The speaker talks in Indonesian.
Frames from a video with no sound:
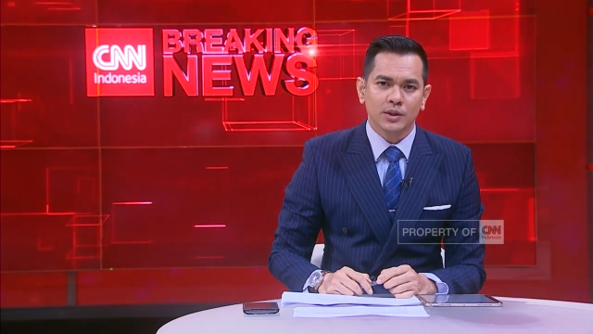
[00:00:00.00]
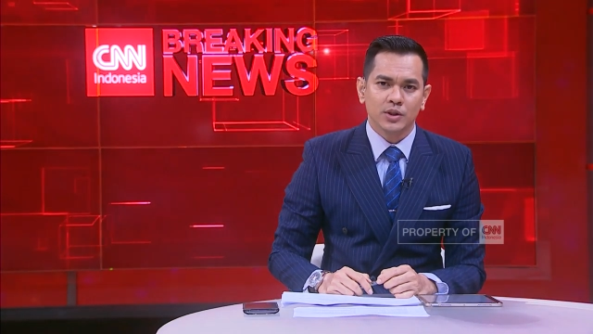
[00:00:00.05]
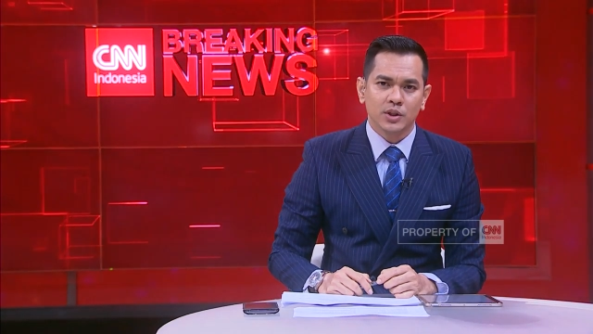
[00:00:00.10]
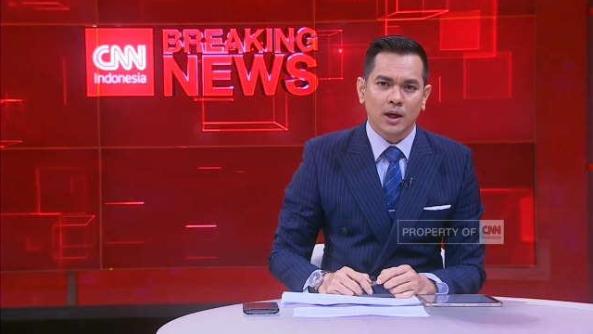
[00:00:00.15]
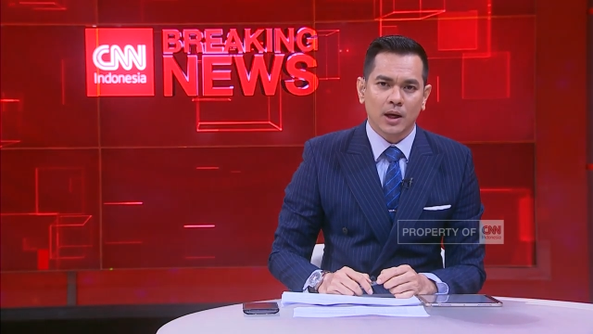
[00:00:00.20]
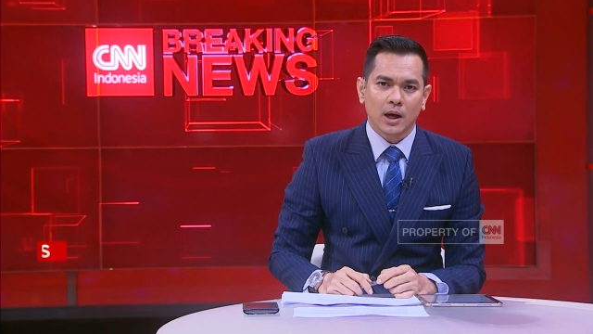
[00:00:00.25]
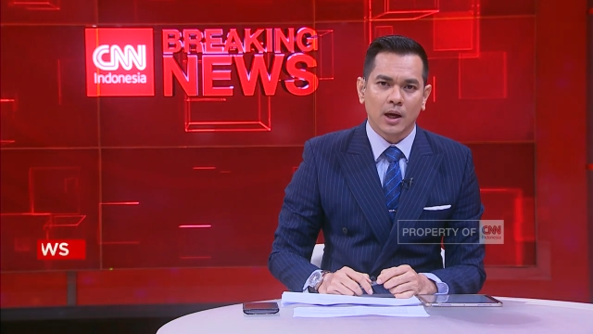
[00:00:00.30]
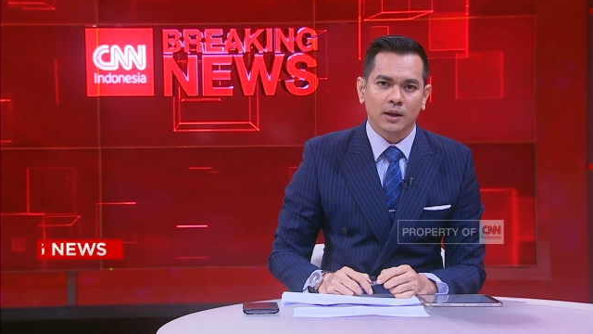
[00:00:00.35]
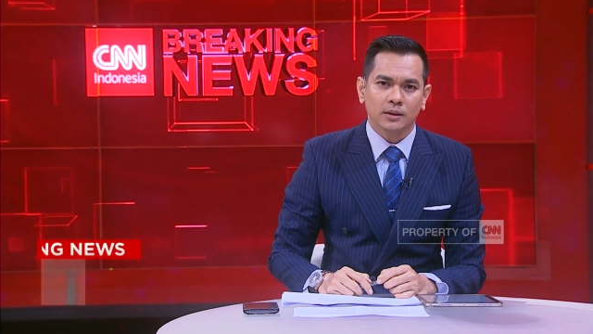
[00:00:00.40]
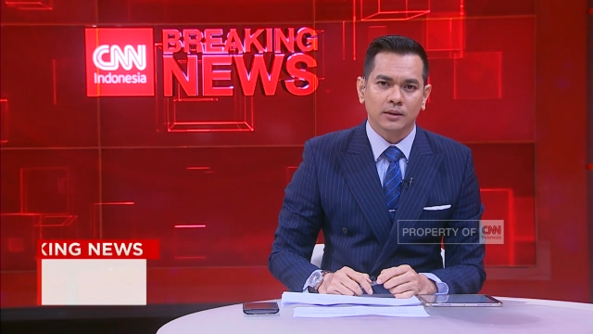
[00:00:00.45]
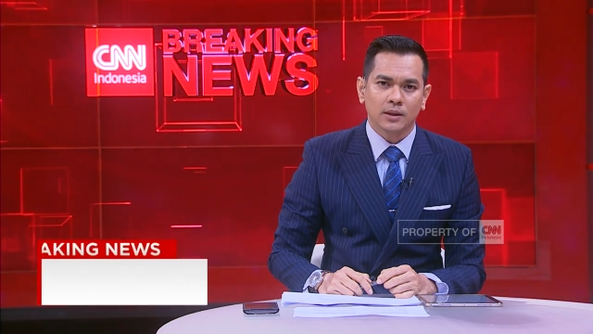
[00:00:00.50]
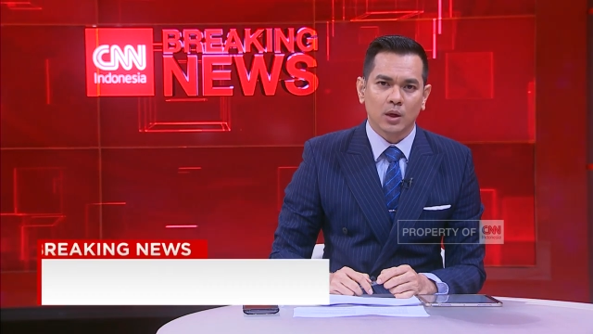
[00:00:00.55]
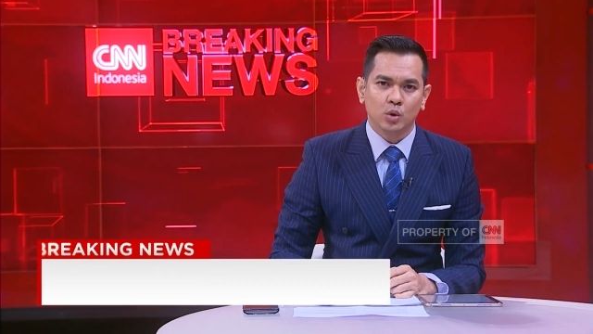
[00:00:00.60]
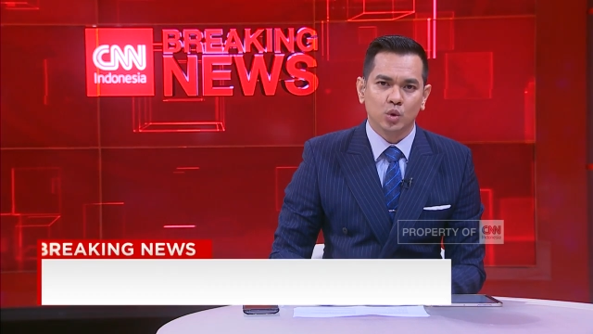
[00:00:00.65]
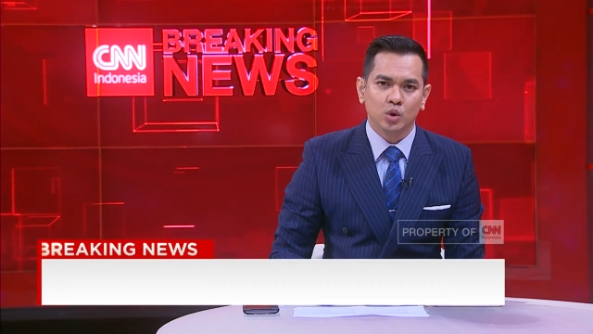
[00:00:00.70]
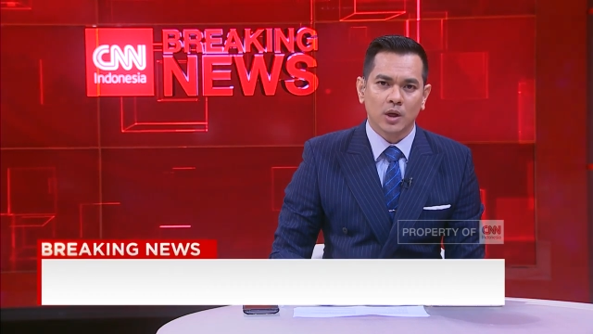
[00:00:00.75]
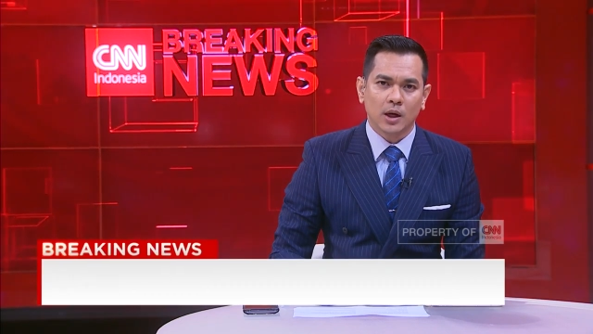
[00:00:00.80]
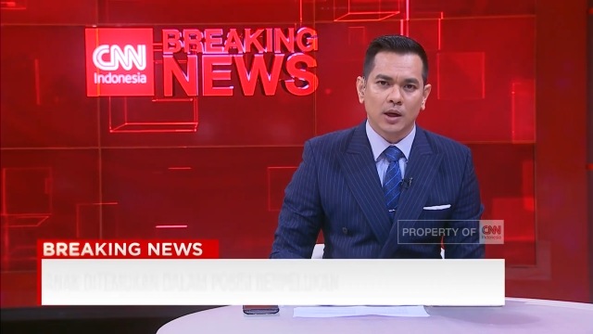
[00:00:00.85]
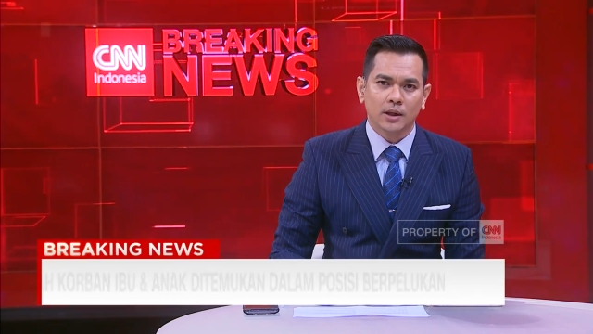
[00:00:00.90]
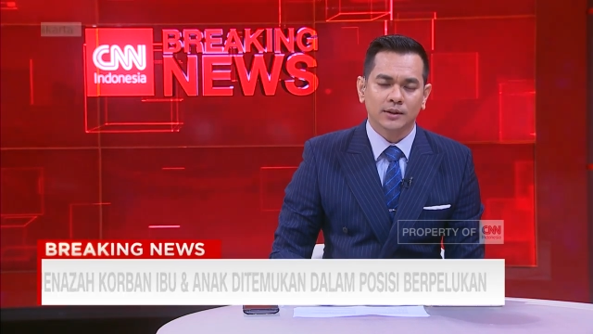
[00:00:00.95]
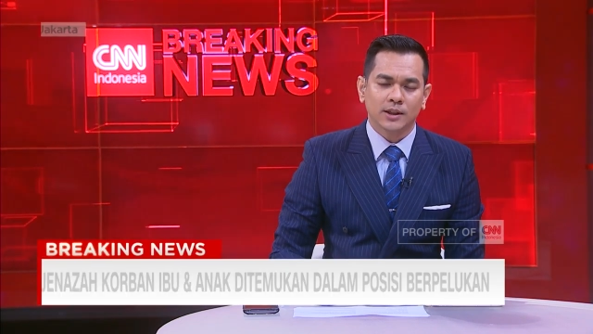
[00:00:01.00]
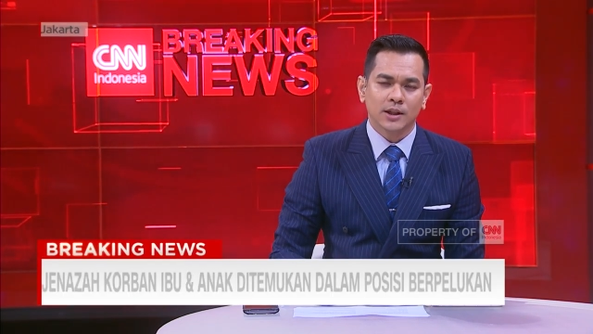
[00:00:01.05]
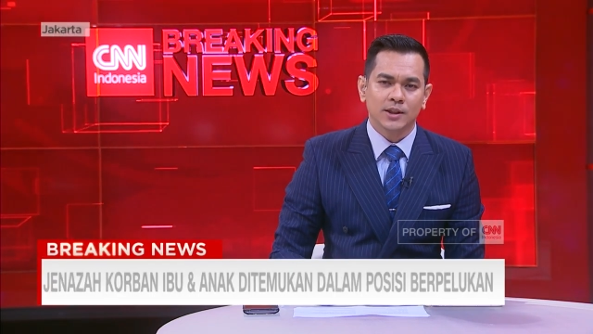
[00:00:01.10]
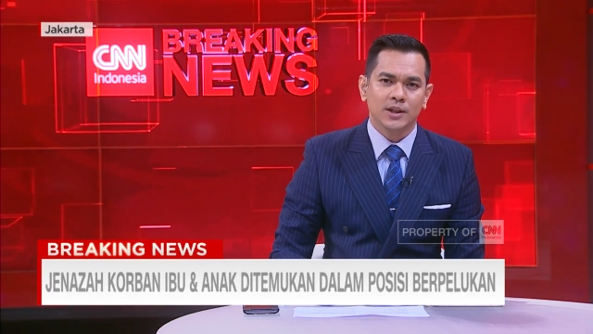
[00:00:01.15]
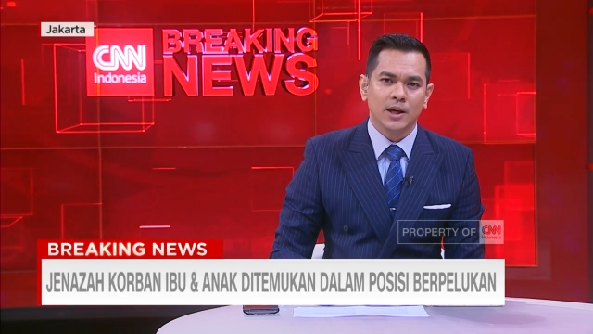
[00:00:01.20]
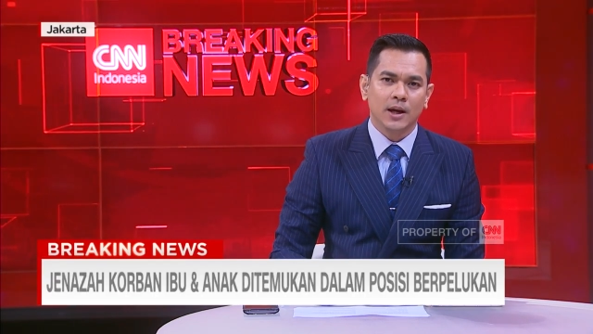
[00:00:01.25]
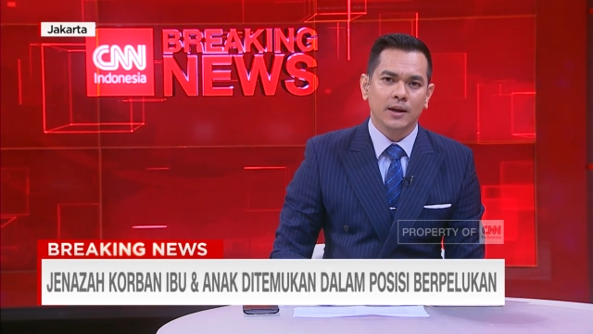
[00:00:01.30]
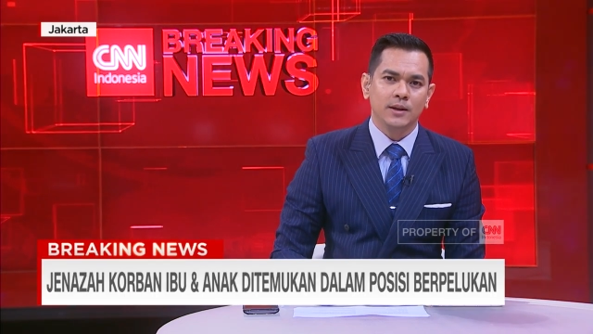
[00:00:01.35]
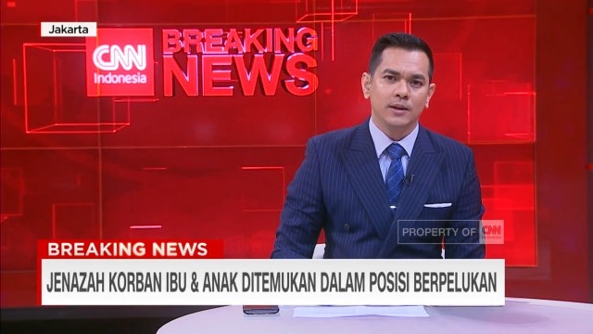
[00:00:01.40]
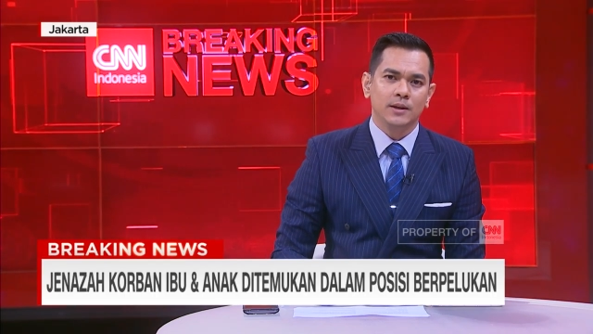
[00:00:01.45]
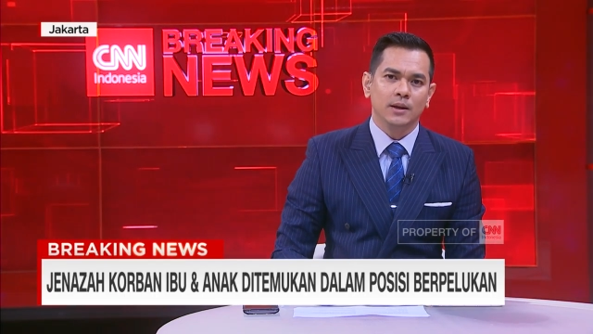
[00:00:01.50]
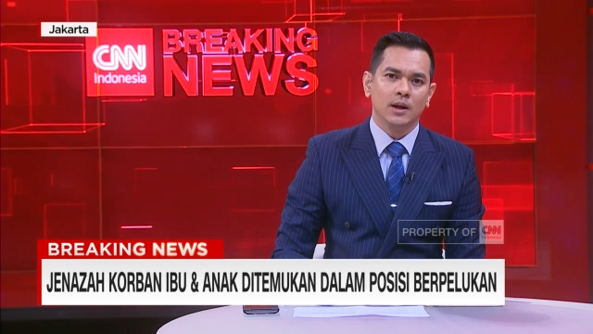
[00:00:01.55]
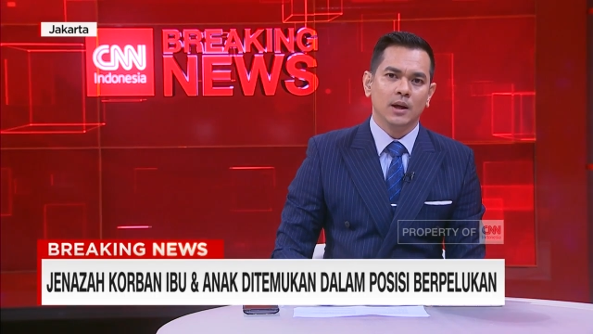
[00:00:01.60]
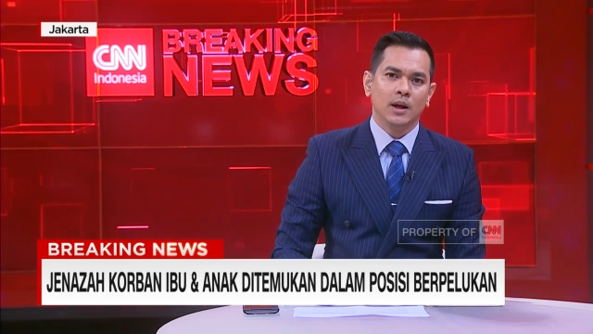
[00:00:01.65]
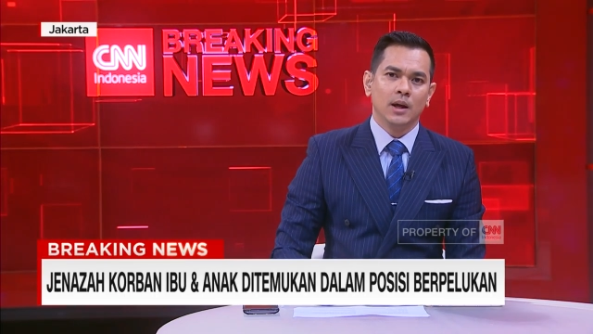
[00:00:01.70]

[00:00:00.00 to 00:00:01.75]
Jakarta Utara terjadi.